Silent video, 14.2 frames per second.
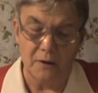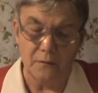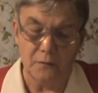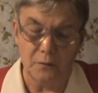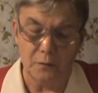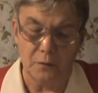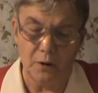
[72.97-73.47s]

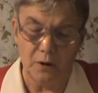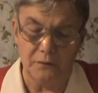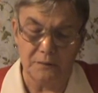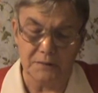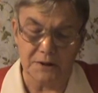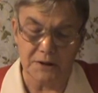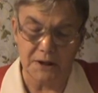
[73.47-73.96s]
W
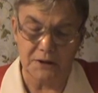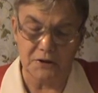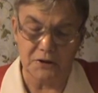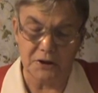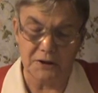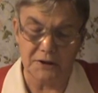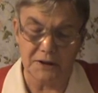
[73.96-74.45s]
duchowym
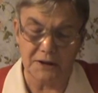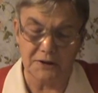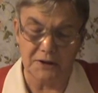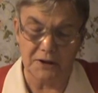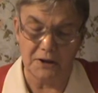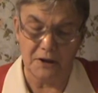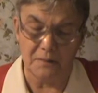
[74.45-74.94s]
sensie
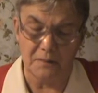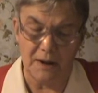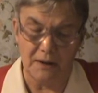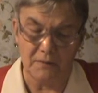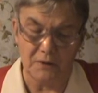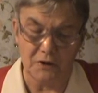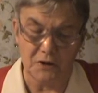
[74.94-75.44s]
sadzenie
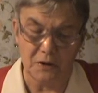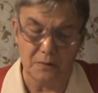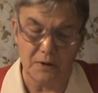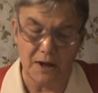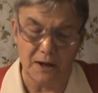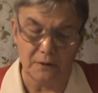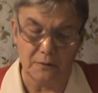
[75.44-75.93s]
małych
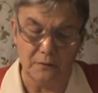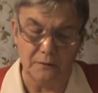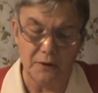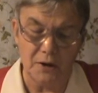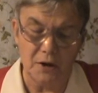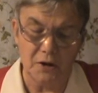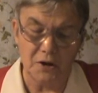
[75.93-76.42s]
ziemniaków
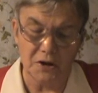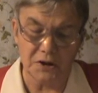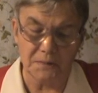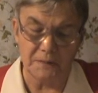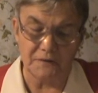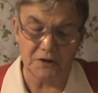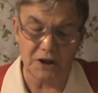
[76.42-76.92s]

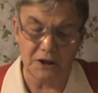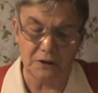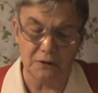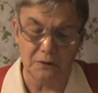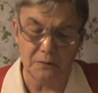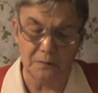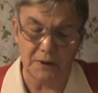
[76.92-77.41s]
jest
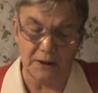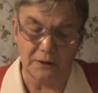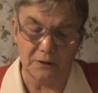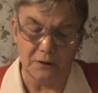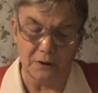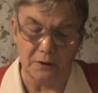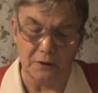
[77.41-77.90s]
powszechną
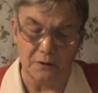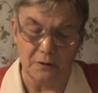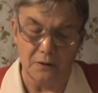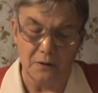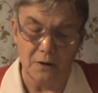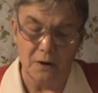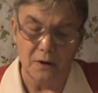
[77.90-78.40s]
praktyką.
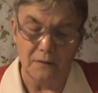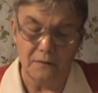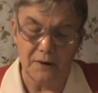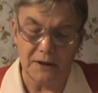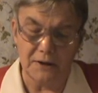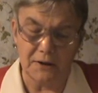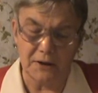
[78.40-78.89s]

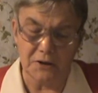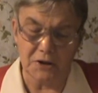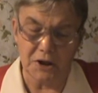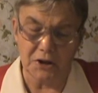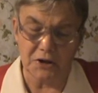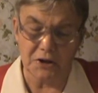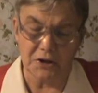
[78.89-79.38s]
Wielkie
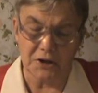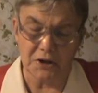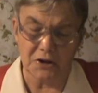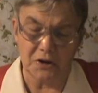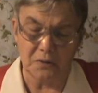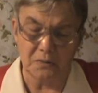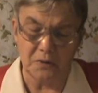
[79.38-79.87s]
rzeczy
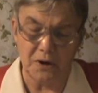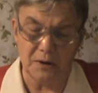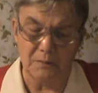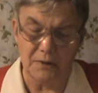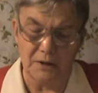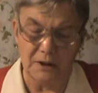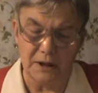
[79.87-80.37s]

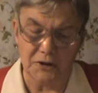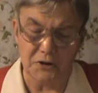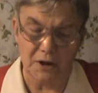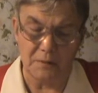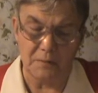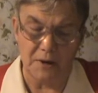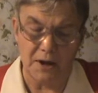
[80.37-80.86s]
zatrzymujemy dla
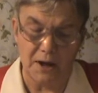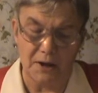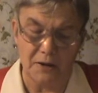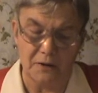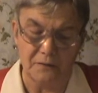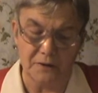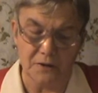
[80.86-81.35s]
siebie, a
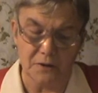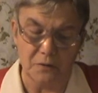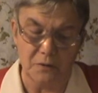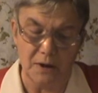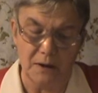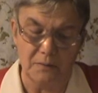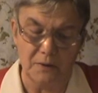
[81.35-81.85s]

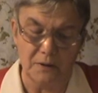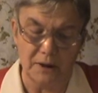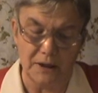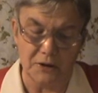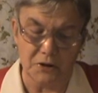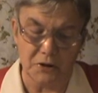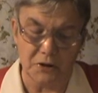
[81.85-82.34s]
inwestujemy
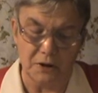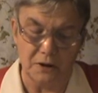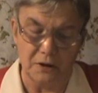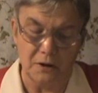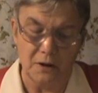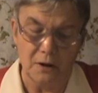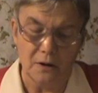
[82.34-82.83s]

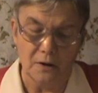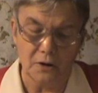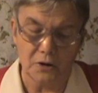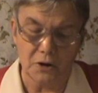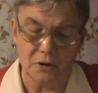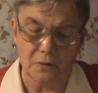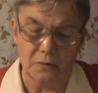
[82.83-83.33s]
resztki.
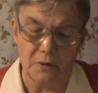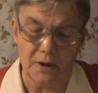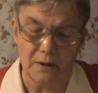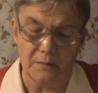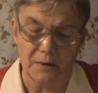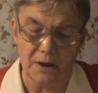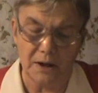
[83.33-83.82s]

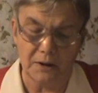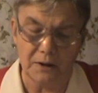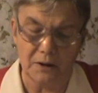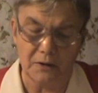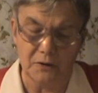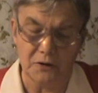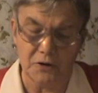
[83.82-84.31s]
Oczekujemy
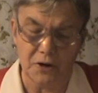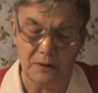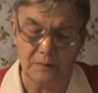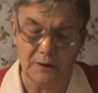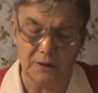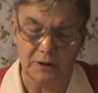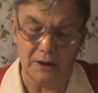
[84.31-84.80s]
jakiegoś
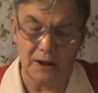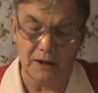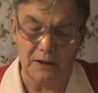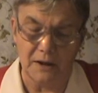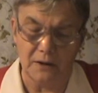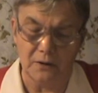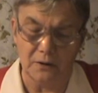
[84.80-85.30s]

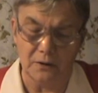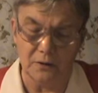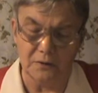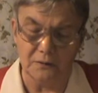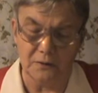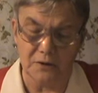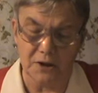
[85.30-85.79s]
diametralnego
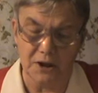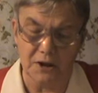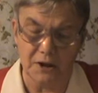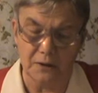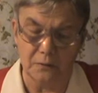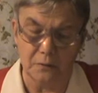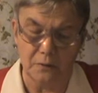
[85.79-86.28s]

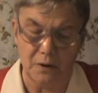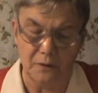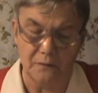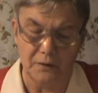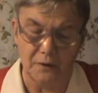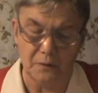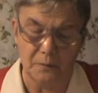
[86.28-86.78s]
odwrócenia
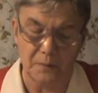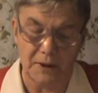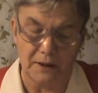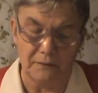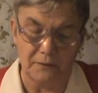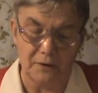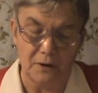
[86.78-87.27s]
duchowych
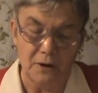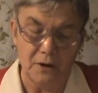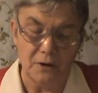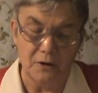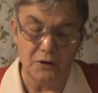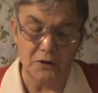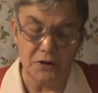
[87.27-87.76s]
praw.
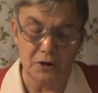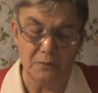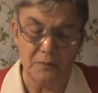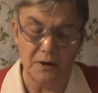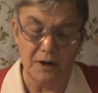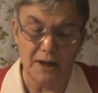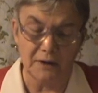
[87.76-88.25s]

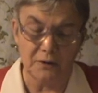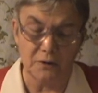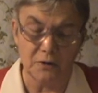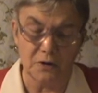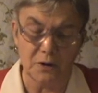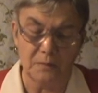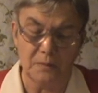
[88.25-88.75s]
Liczymy na
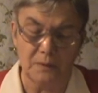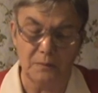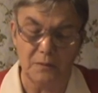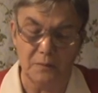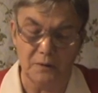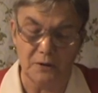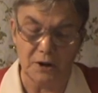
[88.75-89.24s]
to, że
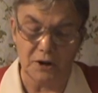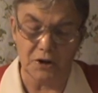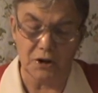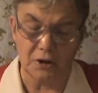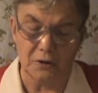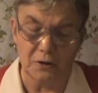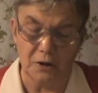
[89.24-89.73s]
pomimo
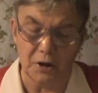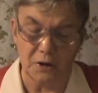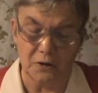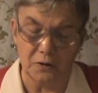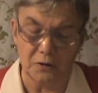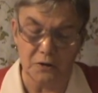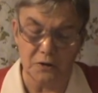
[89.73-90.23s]
naszego
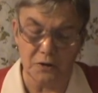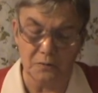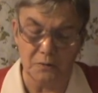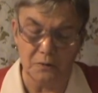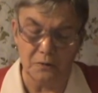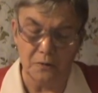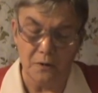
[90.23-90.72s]

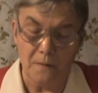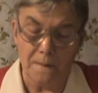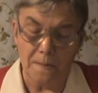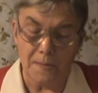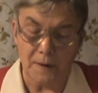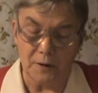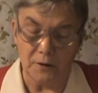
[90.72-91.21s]
egoizmu
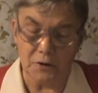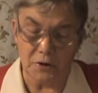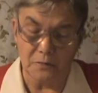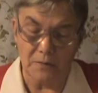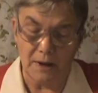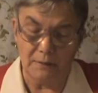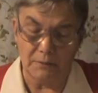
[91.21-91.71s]

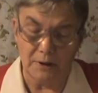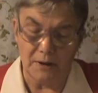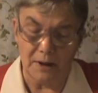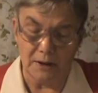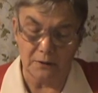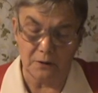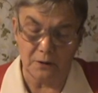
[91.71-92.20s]
otrzymamy
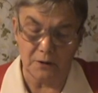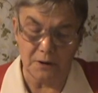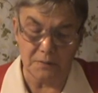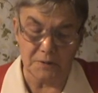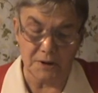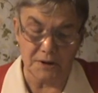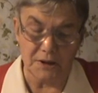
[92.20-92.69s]
nagrodę
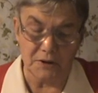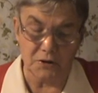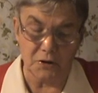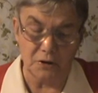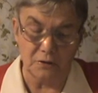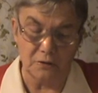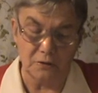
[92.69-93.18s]

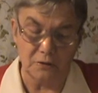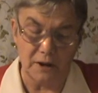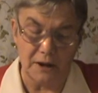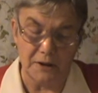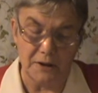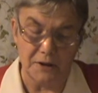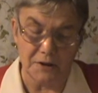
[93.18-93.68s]
przeznaczoną
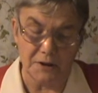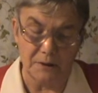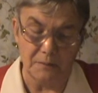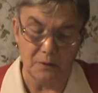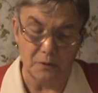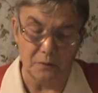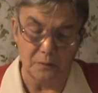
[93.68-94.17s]
dla
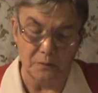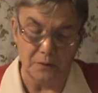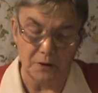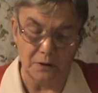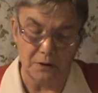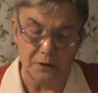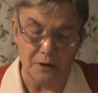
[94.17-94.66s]

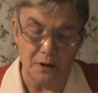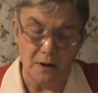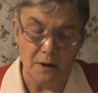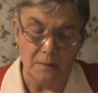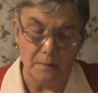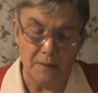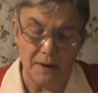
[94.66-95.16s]
niesamolubnych.
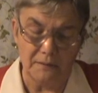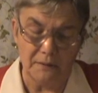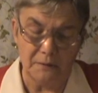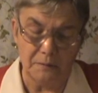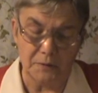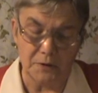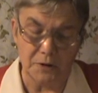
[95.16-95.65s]

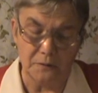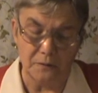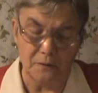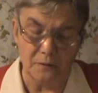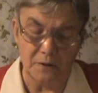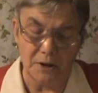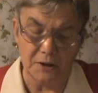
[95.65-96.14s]
Paweł
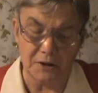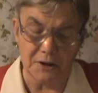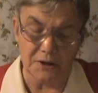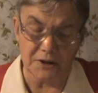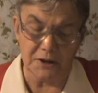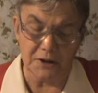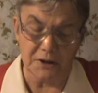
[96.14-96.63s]
przywołuje tę
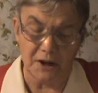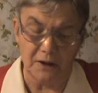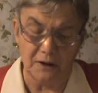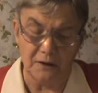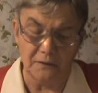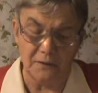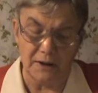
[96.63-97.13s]

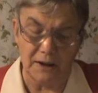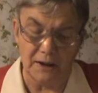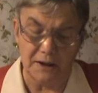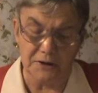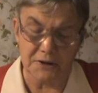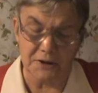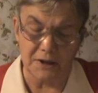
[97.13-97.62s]
zasadę w
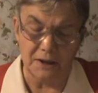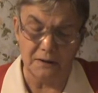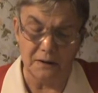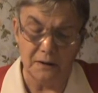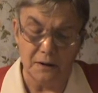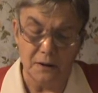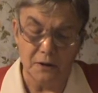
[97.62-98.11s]
Galacjan
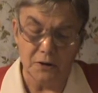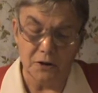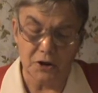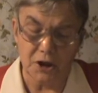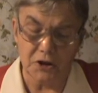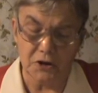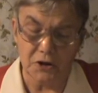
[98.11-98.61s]

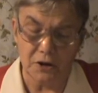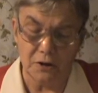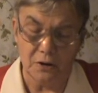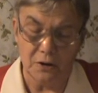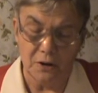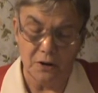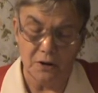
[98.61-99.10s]
6,
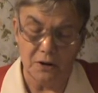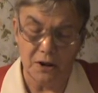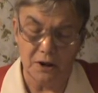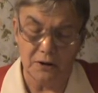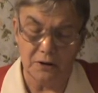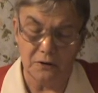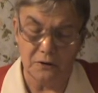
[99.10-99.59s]

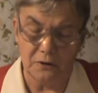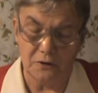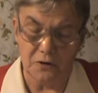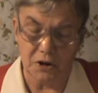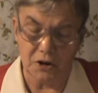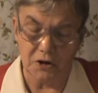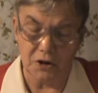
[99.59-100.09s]
1 do
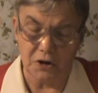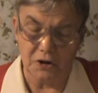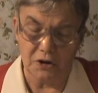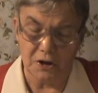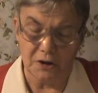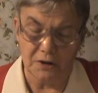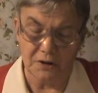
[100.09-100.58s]

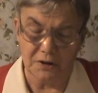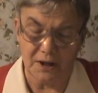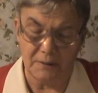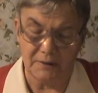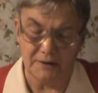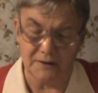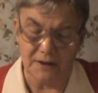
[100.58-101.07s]
10.
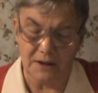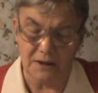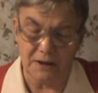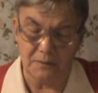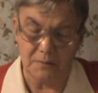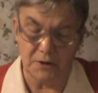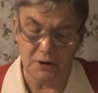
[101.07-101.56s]
Zamiast
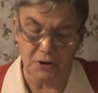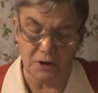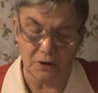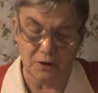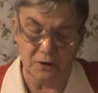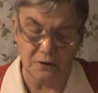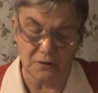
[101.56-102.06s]
wzajemnie
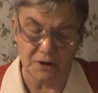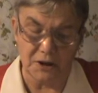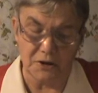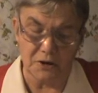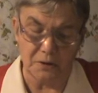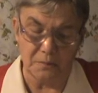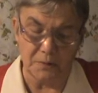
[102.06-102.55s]
się
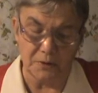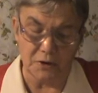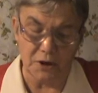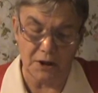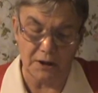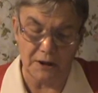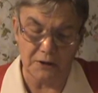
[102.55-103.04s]
kąsać i
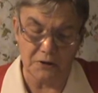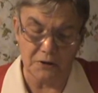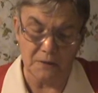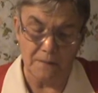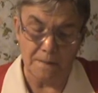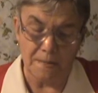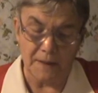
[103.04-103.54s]
pożerać,
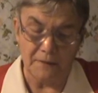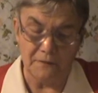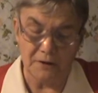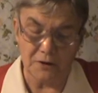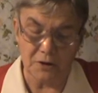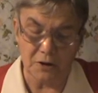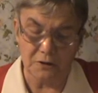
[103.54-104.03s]

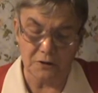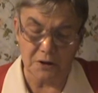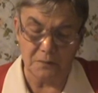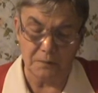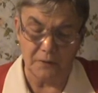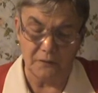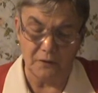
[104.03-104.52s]

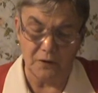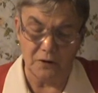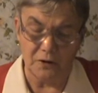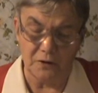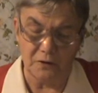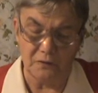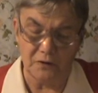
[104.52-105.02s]
Wierzący
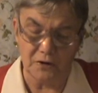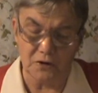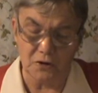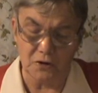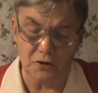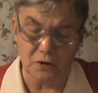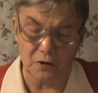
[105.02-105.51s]
powinni
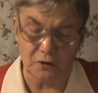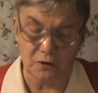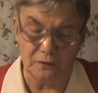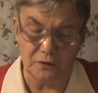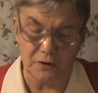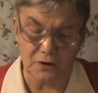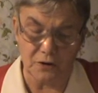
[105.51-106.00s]
tworzyć
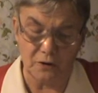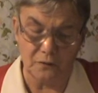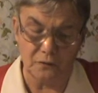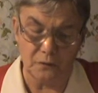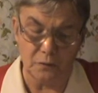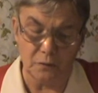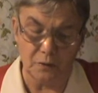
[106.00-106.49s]
środowisko,
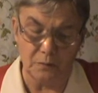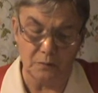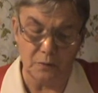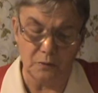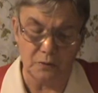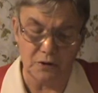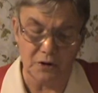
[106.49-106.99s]
w którym
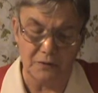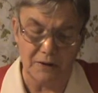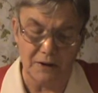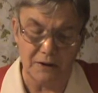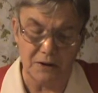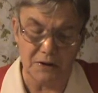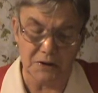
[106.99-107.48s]
Duch
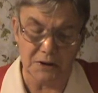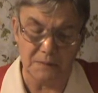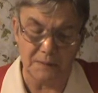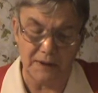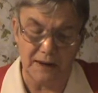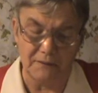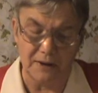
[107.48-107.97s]
Święty
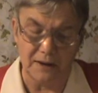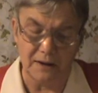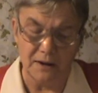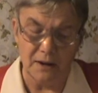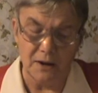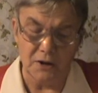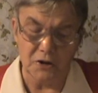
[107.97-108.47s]
sprawia,
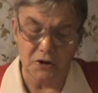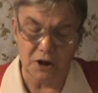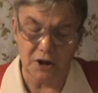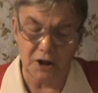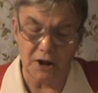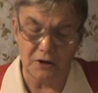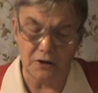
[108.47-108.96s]

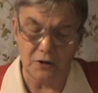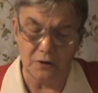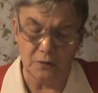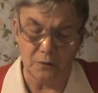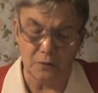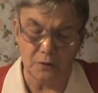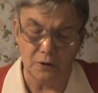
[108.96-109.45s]
że jedni
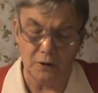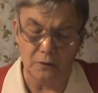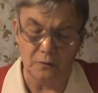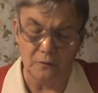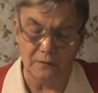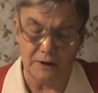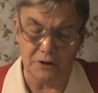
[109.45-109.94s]
drugich
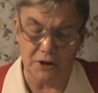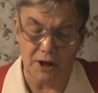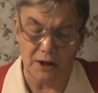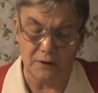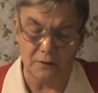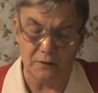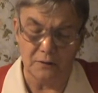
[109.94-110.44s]

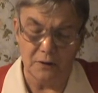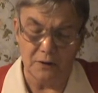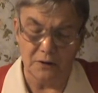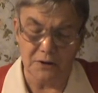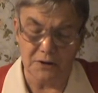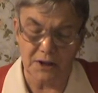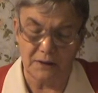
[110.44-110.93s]
uważają
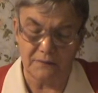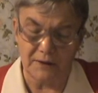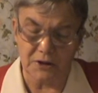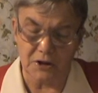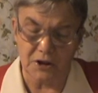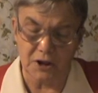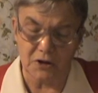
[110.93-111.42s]
za
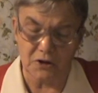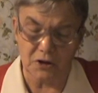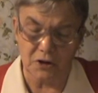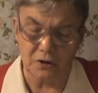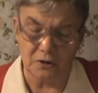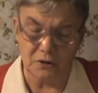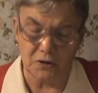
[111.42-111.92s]

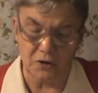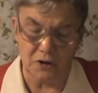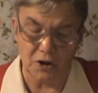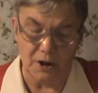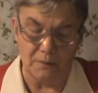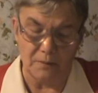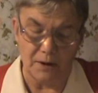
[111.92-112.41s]
ważniejszych od
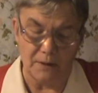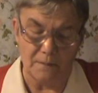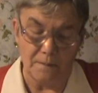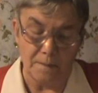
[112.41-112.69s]
siebie.